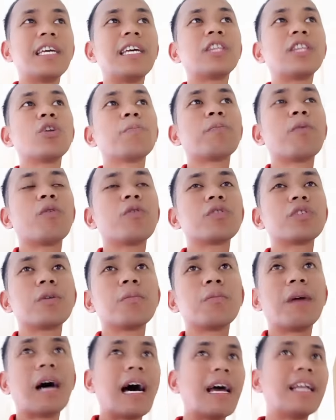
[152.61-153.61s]
ito pong
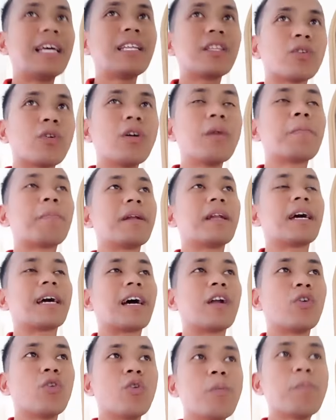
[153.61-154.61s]
simbahan na ito
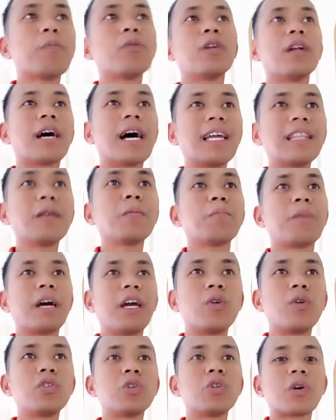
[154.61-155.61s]
ipinagkaloob po ng ating
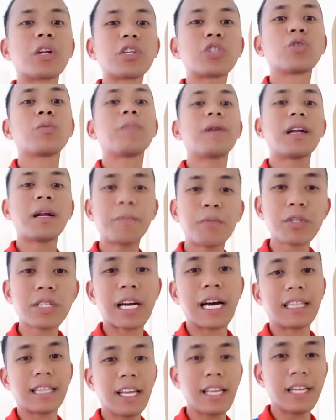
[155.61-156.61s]
Panginoong Kristo para po
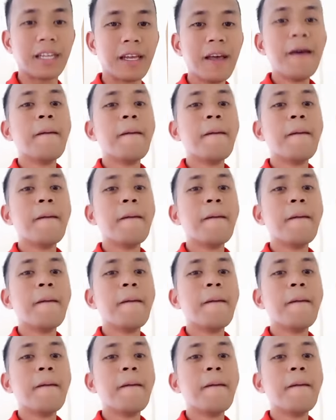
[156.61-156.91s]
sa atin.